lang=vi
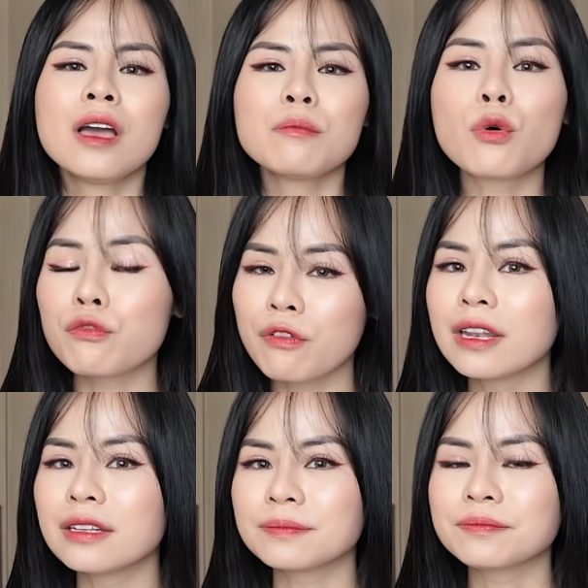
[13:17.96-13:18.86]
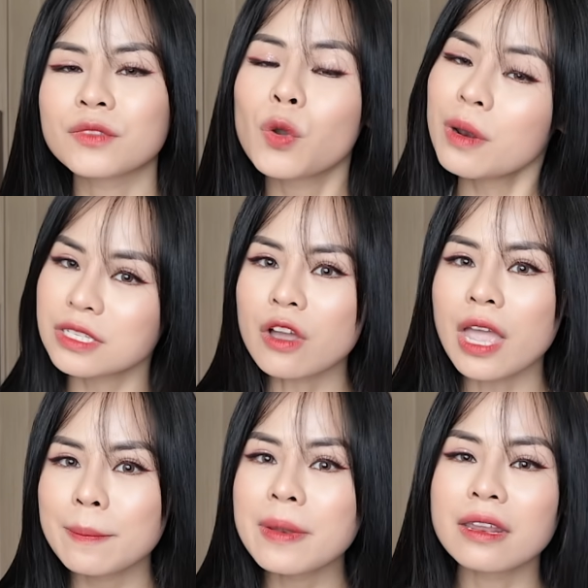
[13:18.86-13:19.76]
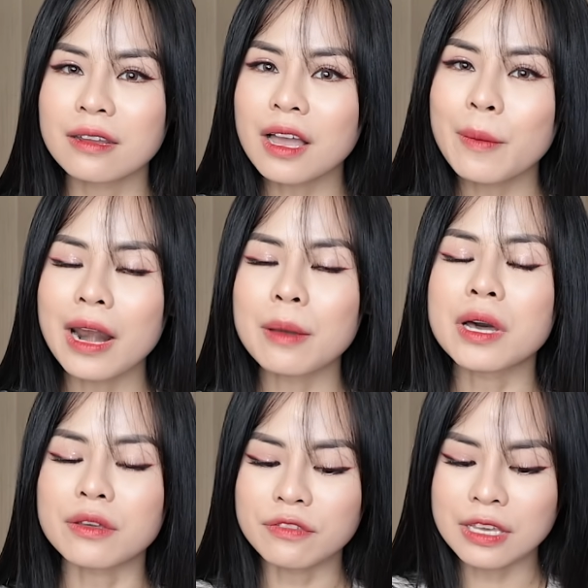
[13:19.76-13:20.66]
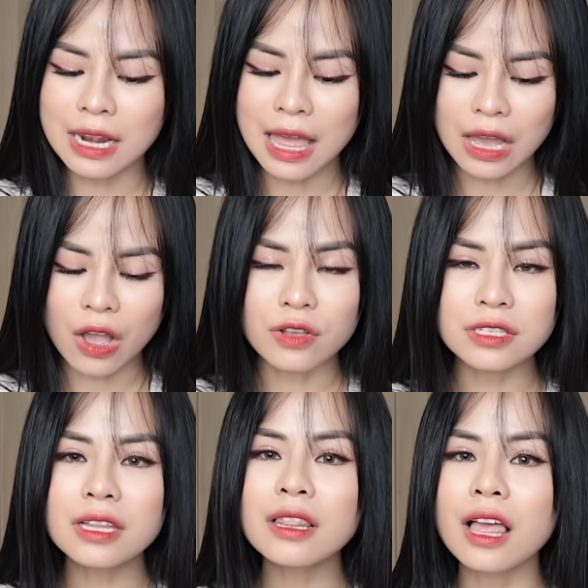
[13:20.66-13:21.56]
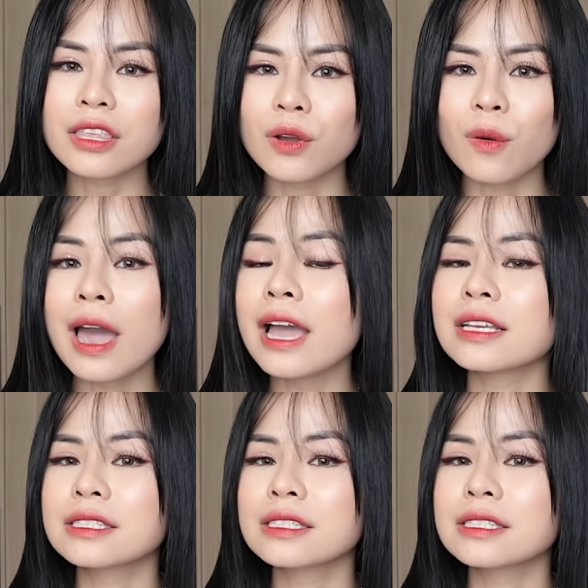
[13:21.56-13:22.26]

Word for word: một phần cũng là do kem nền nữa các bạn ạ bởi vì là có rất là nhiều loại